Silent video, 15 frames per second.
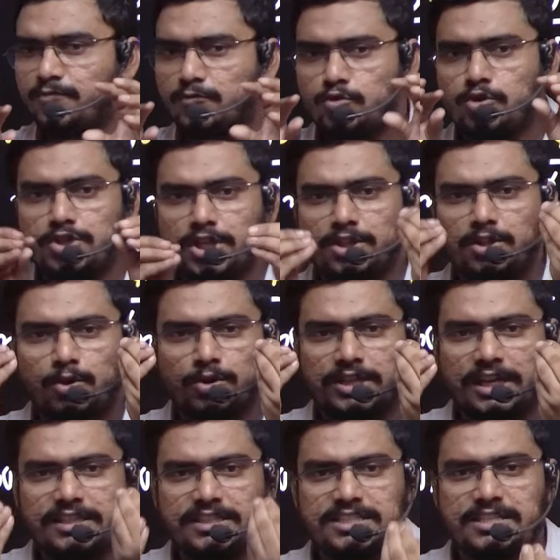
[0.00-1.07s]
जो छिद्र होता
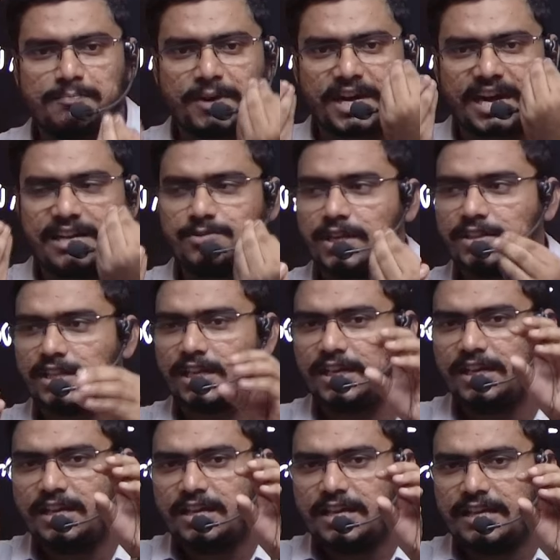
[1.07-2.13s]
है जिससे प्रकाश जाता है
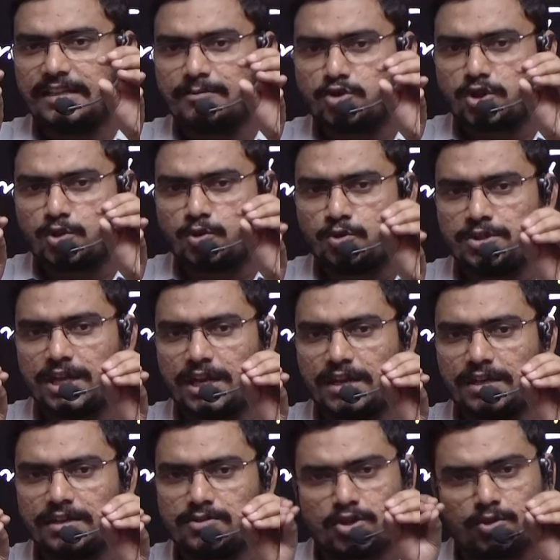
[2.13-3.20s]
एकदम सिकुड़
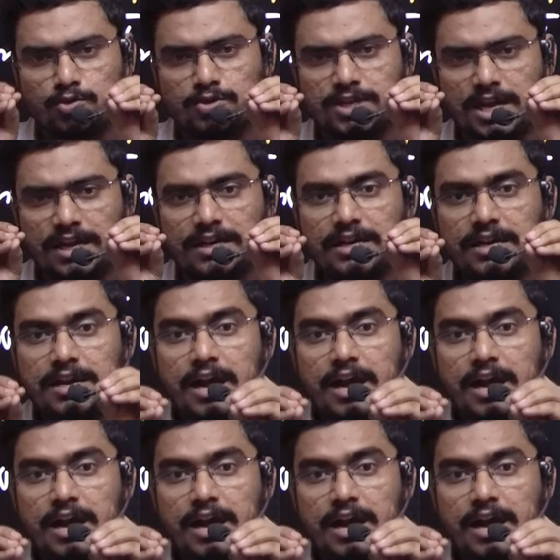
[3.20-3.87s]
जाएगा सिकुड़ जाएगा